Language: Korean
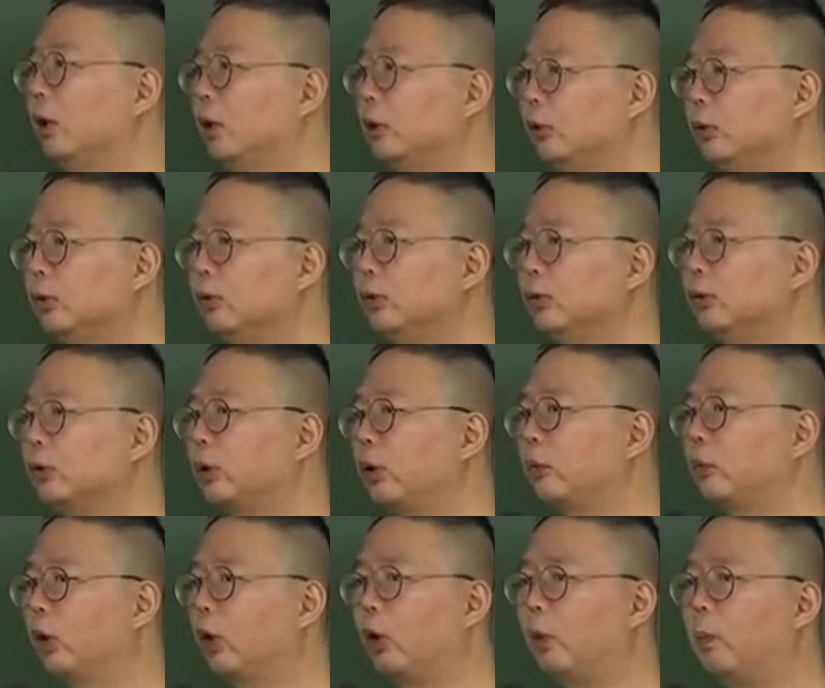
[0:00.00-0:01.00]

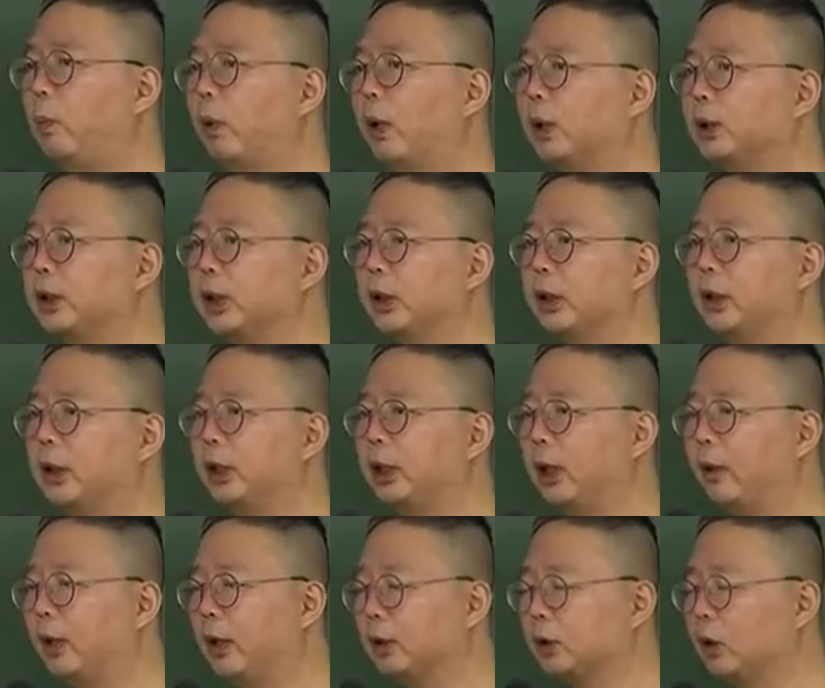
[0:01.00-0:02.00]
유흥주점 영업허가 재결이
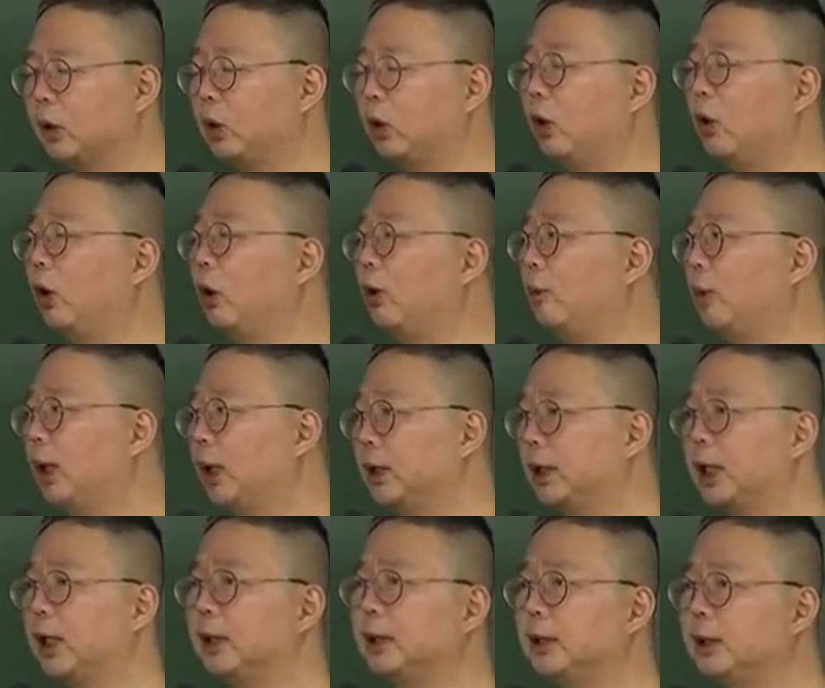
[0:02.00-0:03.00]
나와서 영업을
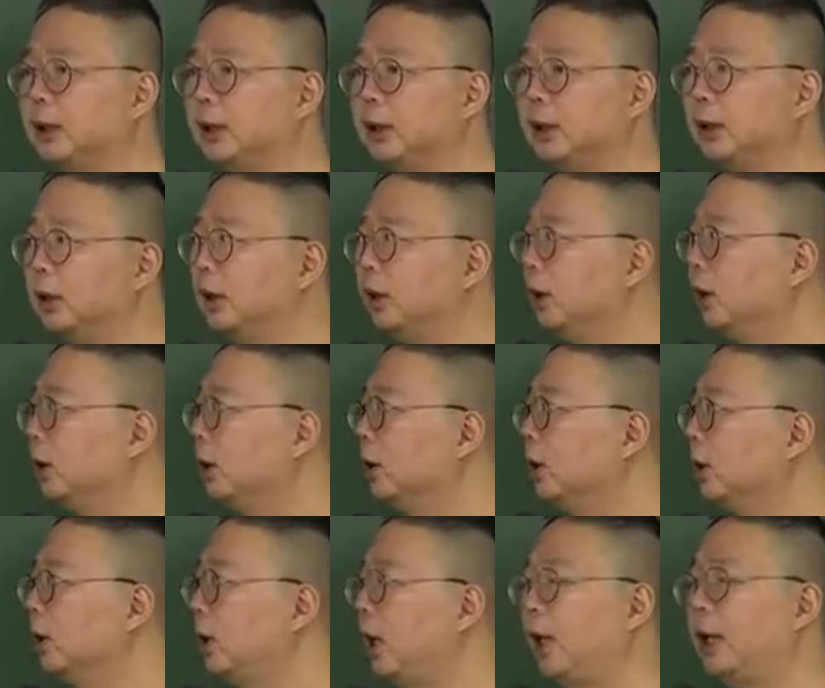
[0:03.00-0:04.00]
한다 한들
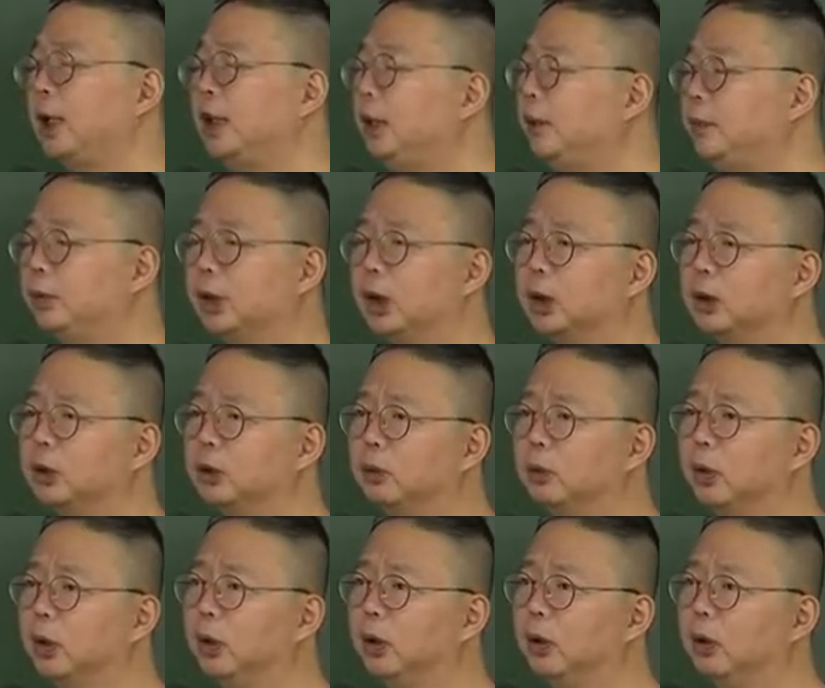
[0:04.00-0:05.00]
A 입장에서는
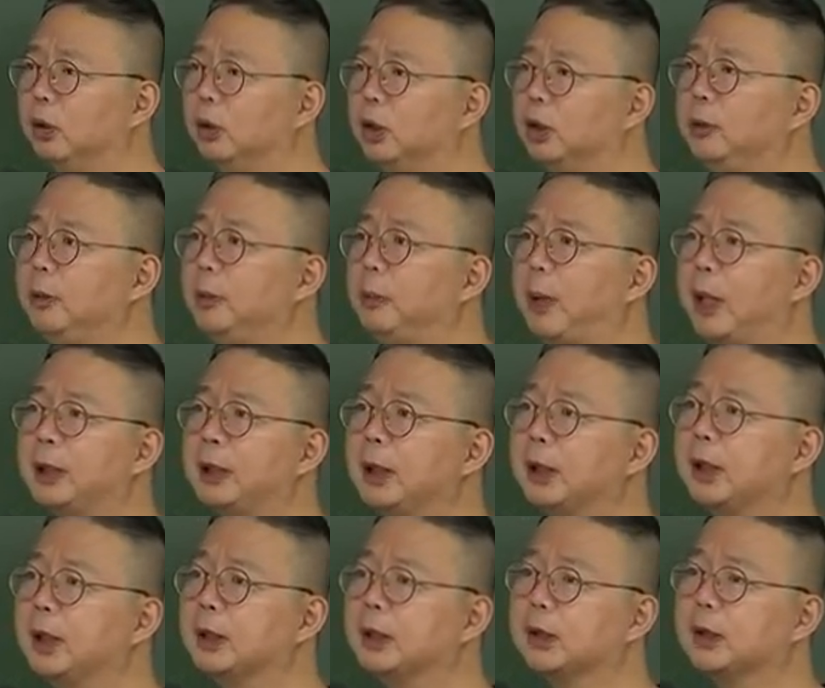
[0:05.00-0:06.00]
뭐예요? 이미
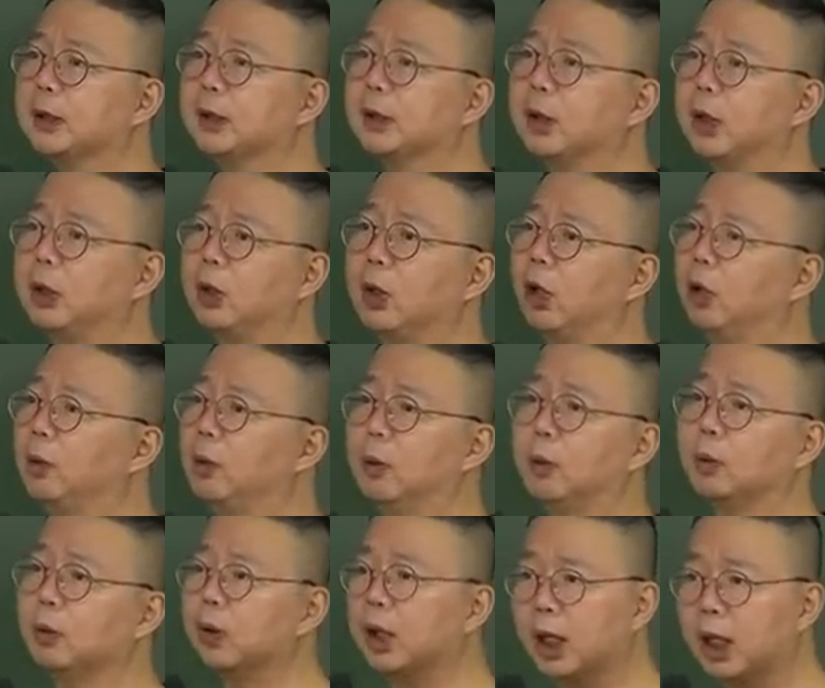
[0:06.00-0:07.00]
파산됐으니까 영업을
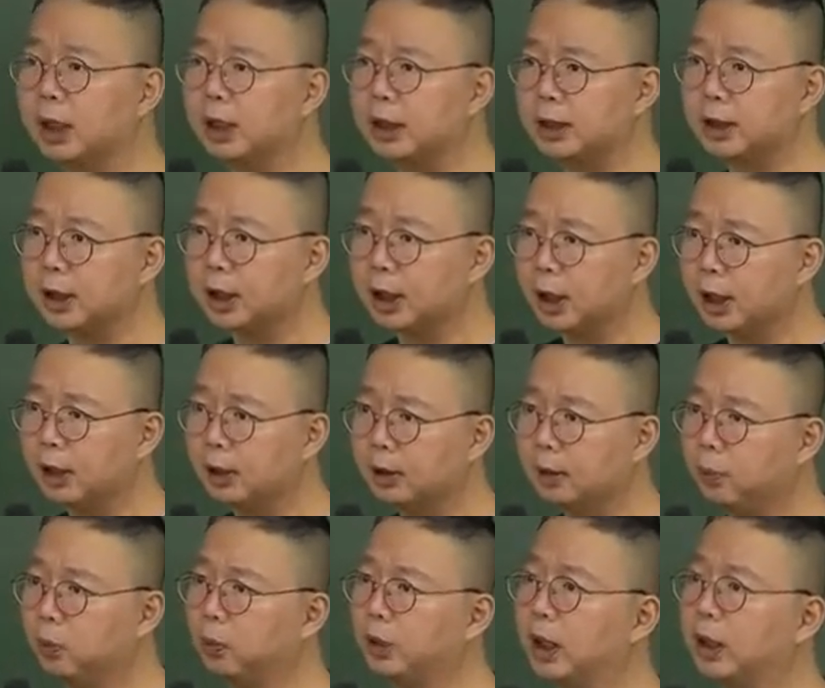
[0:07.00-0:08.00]
못하게 되잖아.
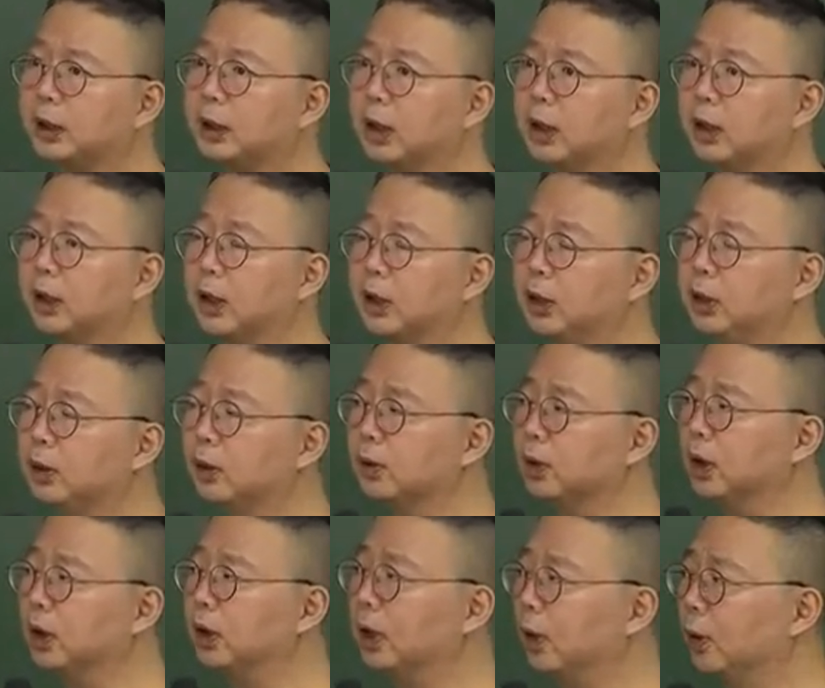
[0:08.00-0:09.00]
본안 재결의
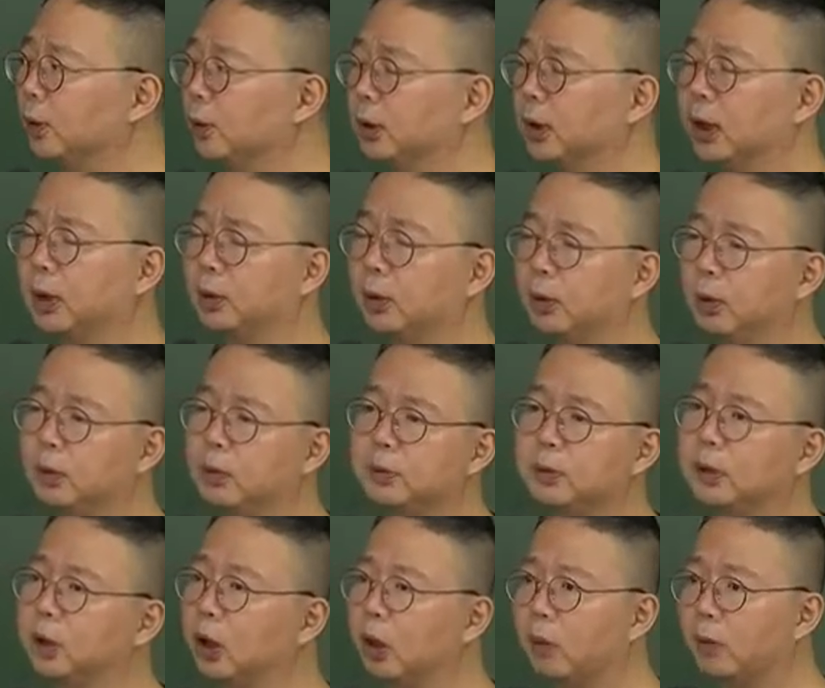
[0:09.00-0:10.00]
인용리가 나오더라도
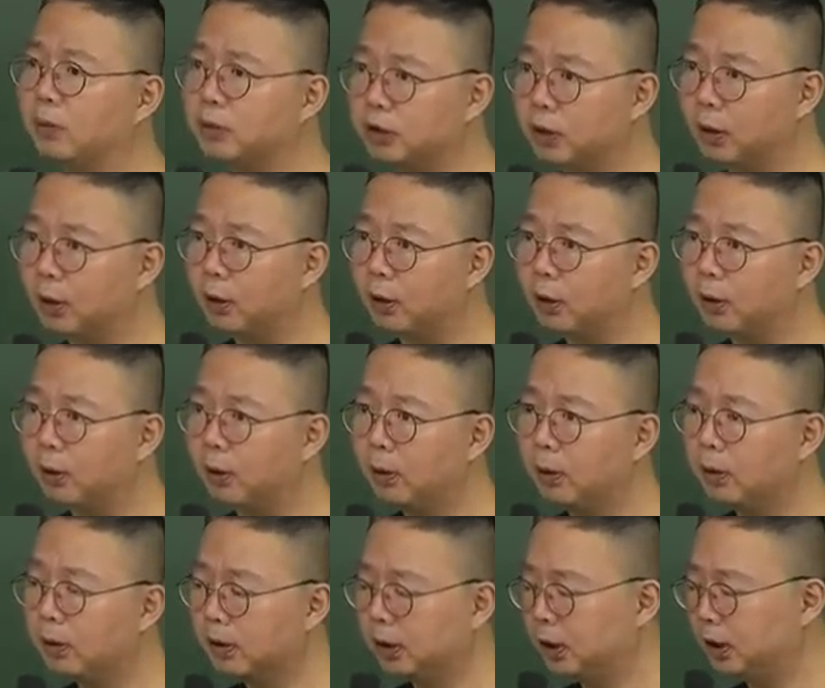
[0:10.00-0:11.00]
의미가 없죠.
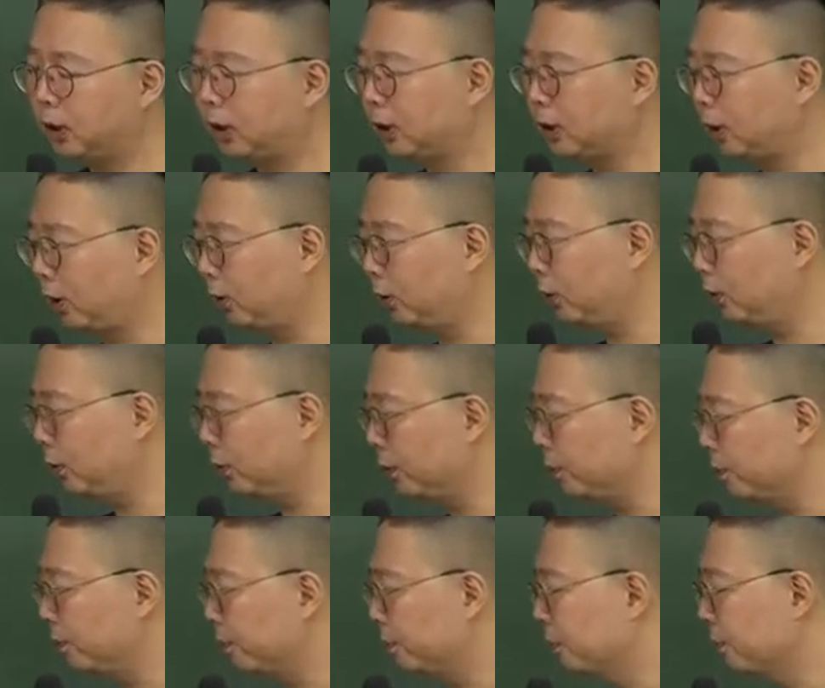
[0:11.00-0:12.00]
이런 경우
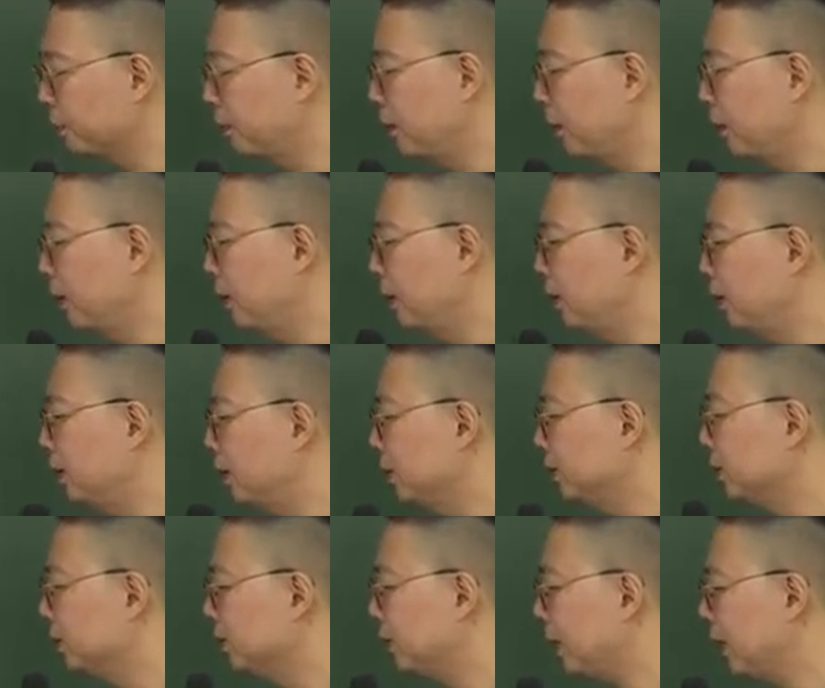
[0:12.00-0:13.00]

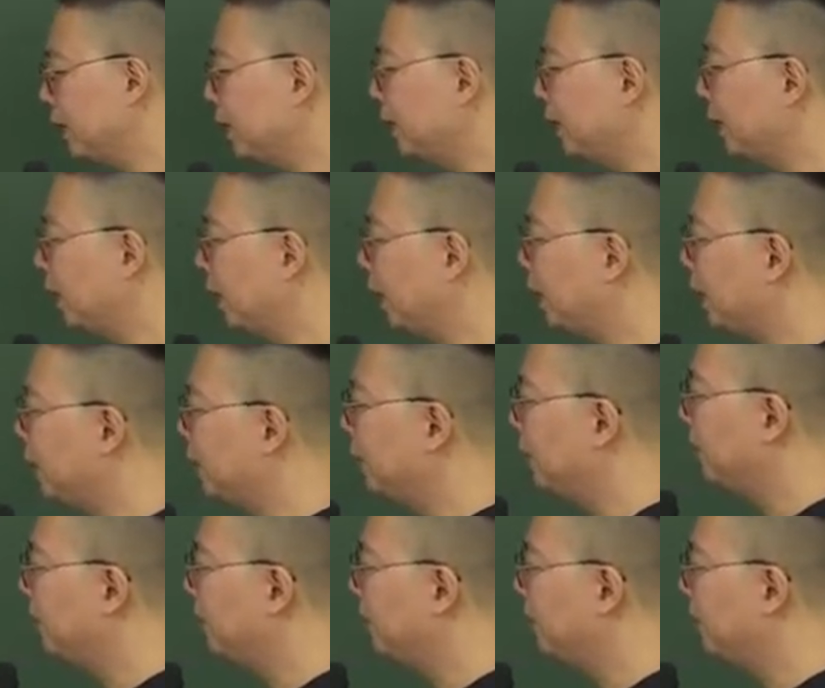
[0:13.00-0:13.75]
지금 A가